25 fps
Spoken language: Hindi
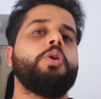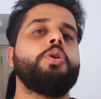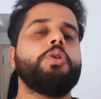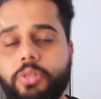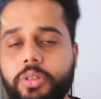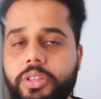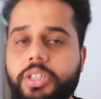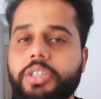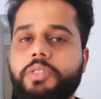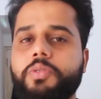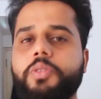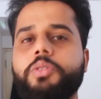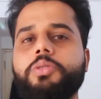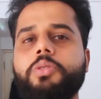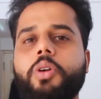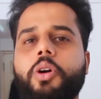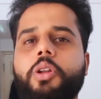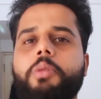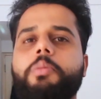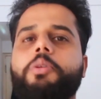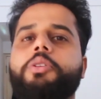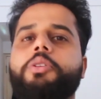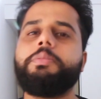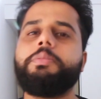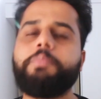सो दिस वॉज ऑल
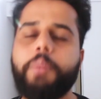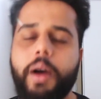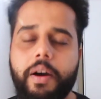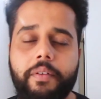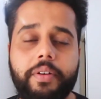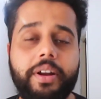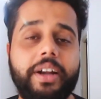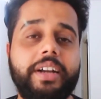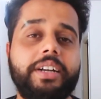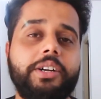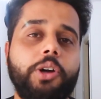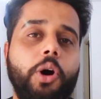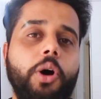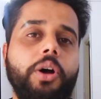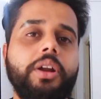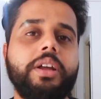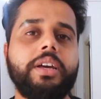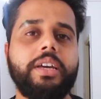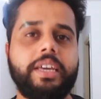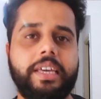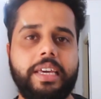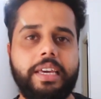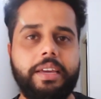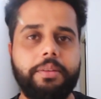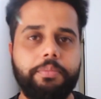दी पावर एंड
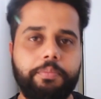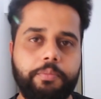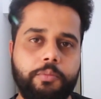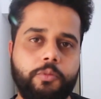टॉर्क की